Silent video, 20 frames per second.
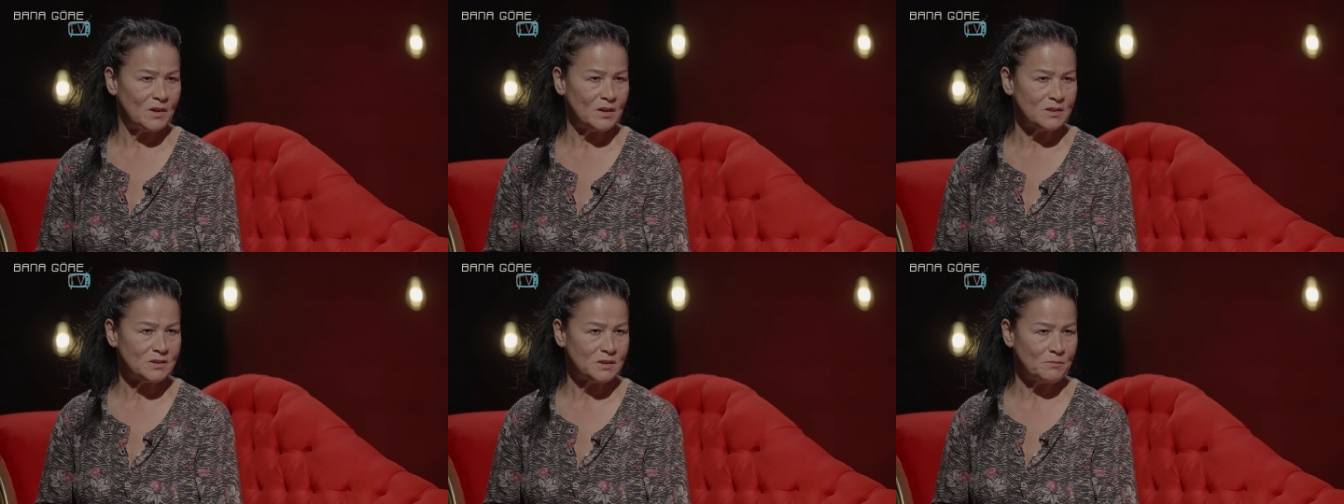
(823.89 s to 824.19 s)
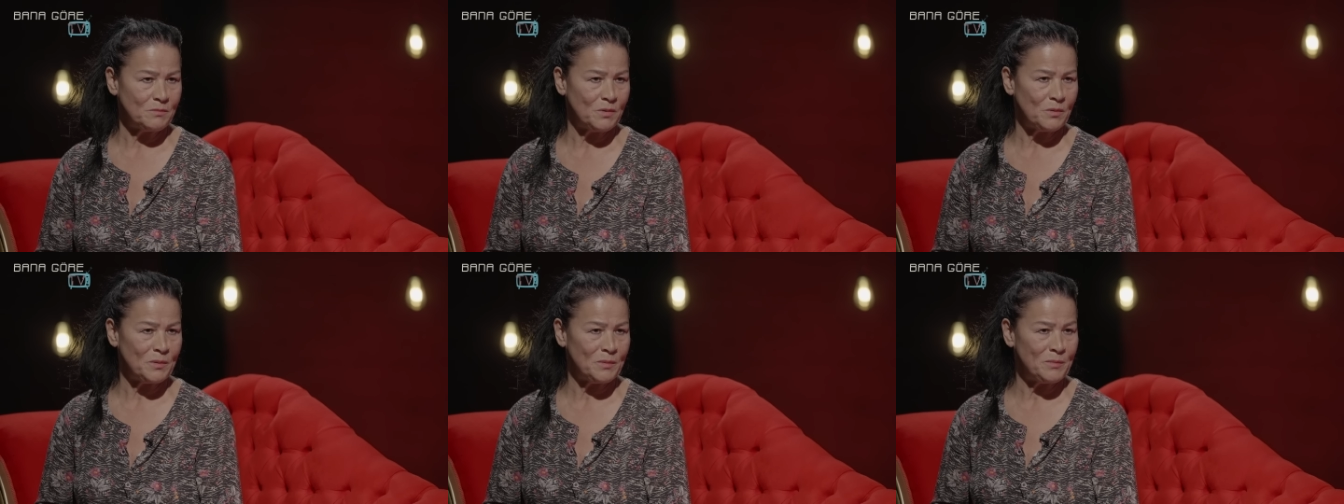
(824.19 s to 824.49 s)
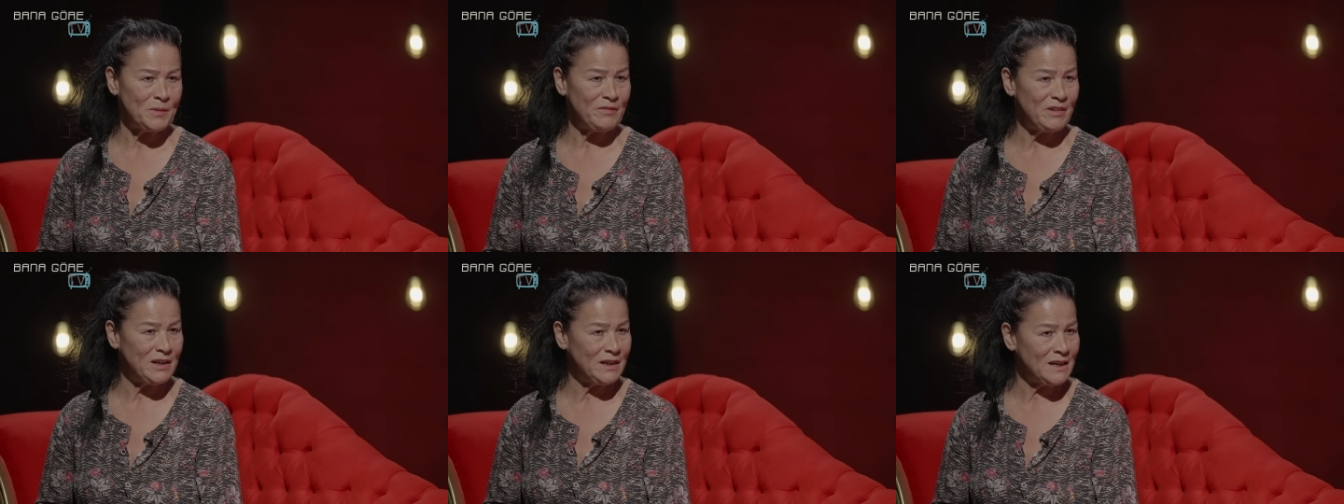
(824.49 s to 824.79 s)
Akşam
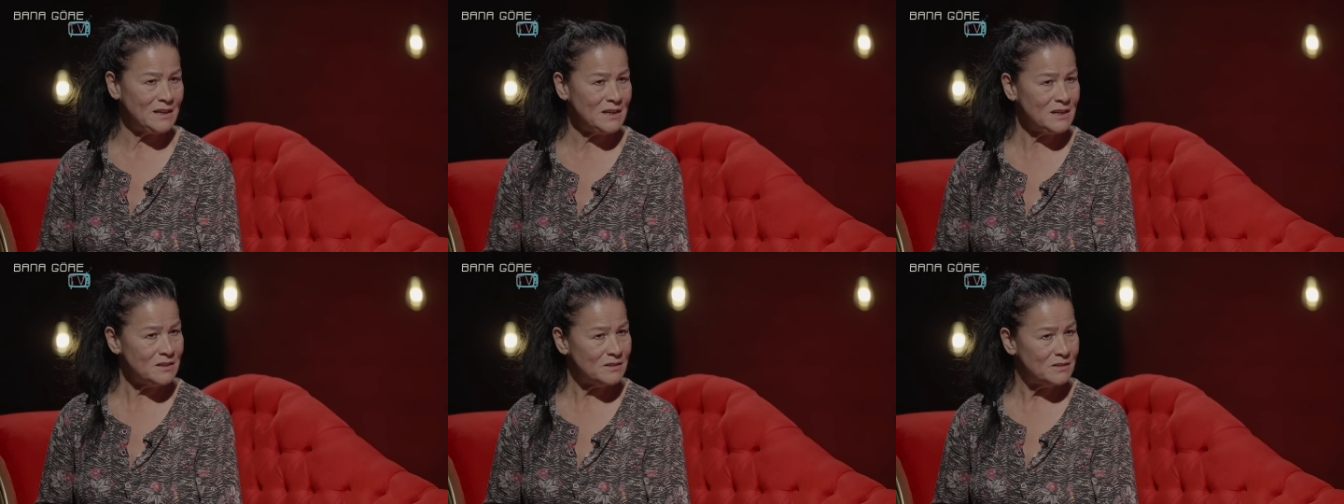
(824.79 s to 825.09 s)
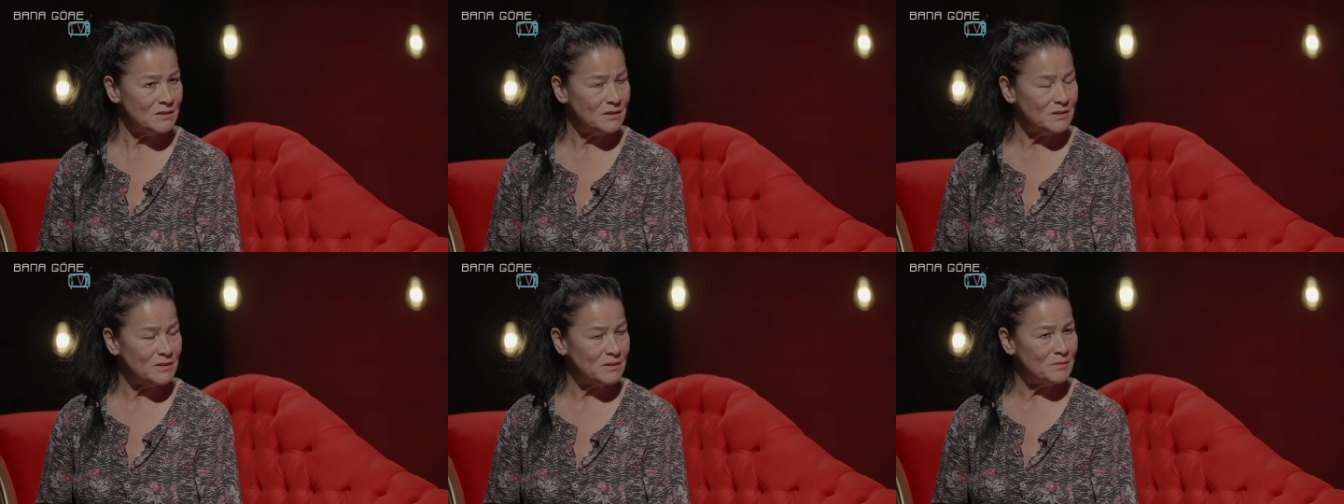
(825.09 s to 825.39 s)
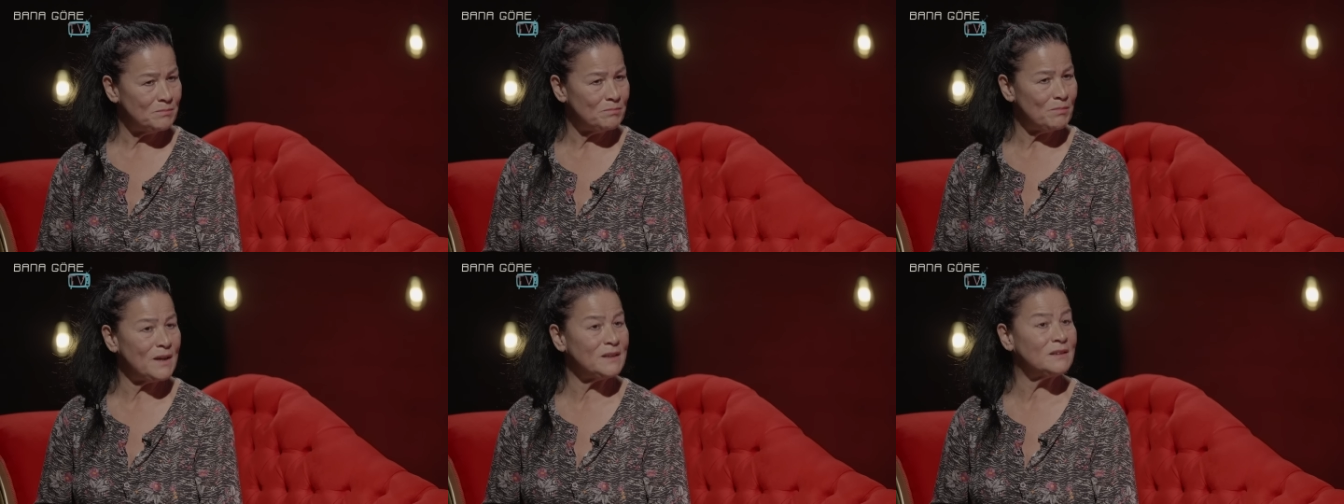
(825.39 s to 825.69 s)
babam eve gelir.
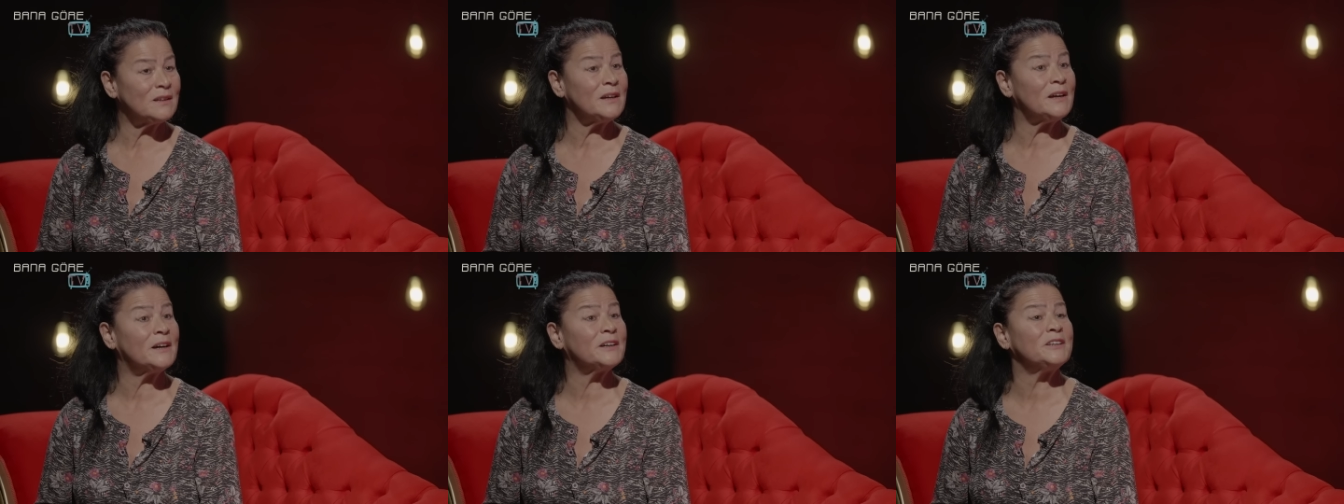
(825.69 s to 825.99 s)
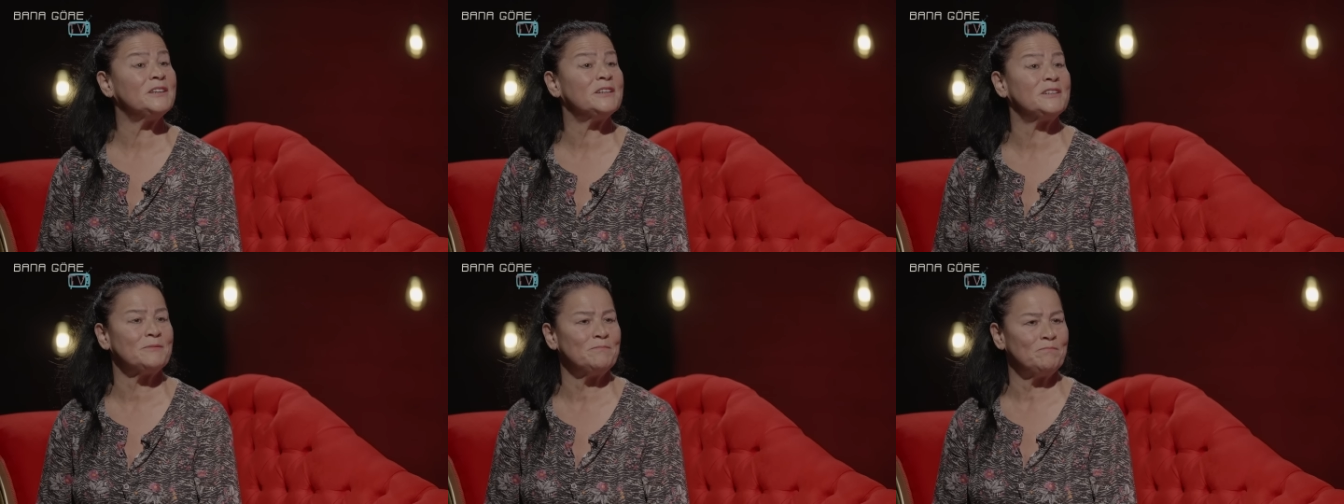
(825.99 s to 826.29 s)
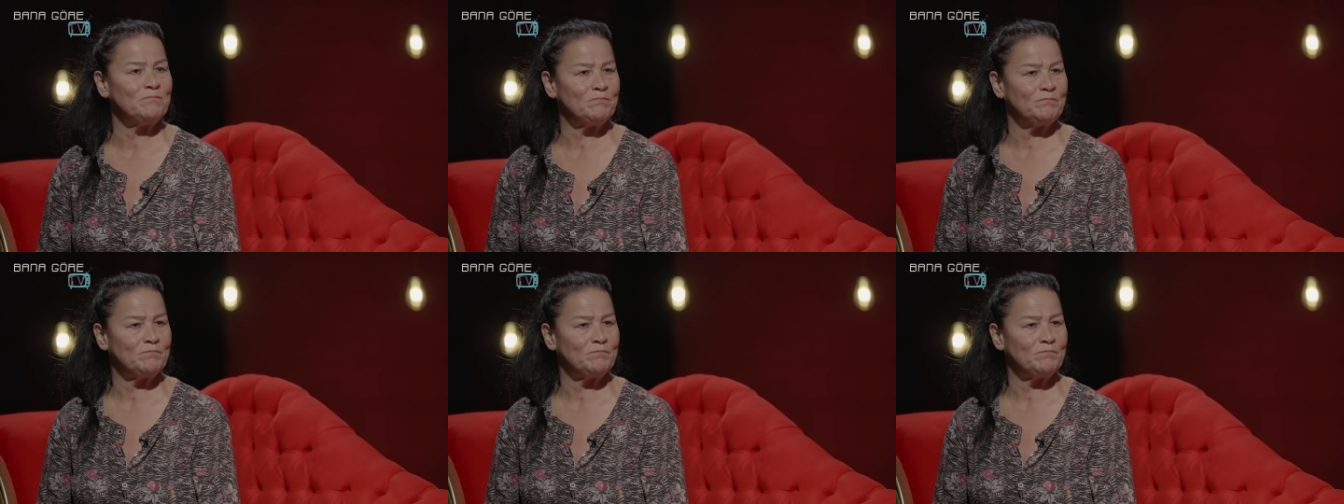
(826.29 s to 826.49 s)
Ben dayak yerim.